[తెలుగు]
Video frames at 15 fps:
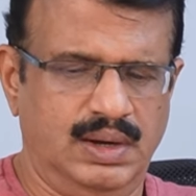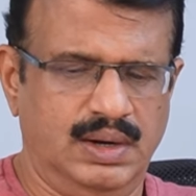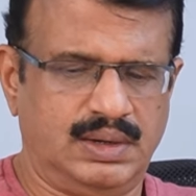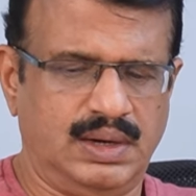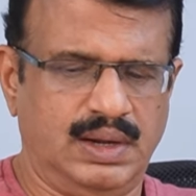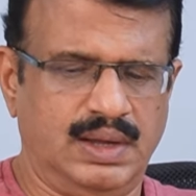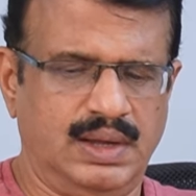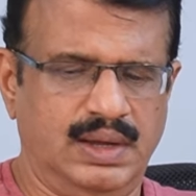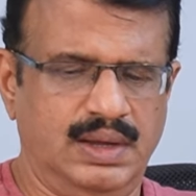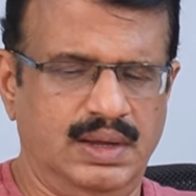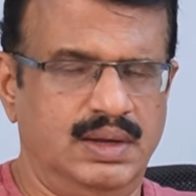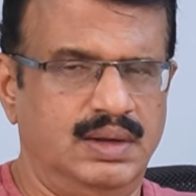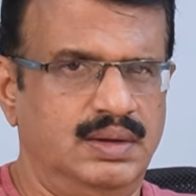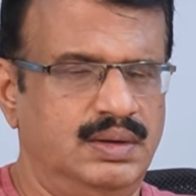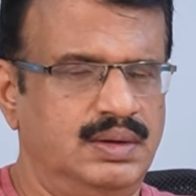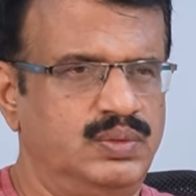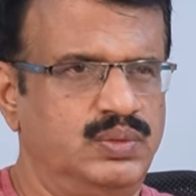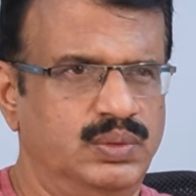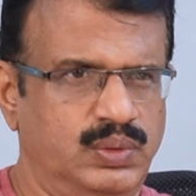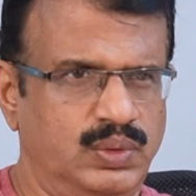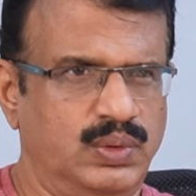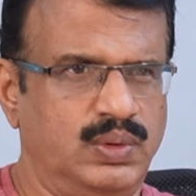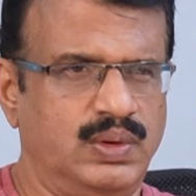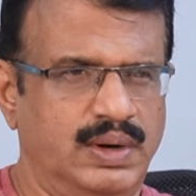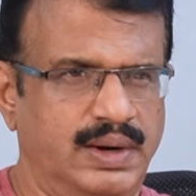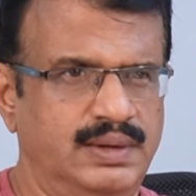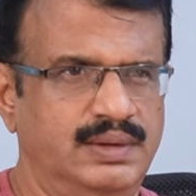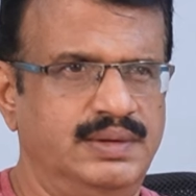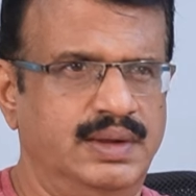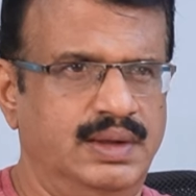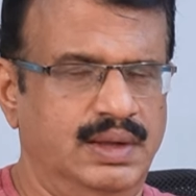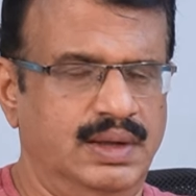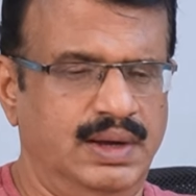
అట్లాగే గుంటూరు రేంజి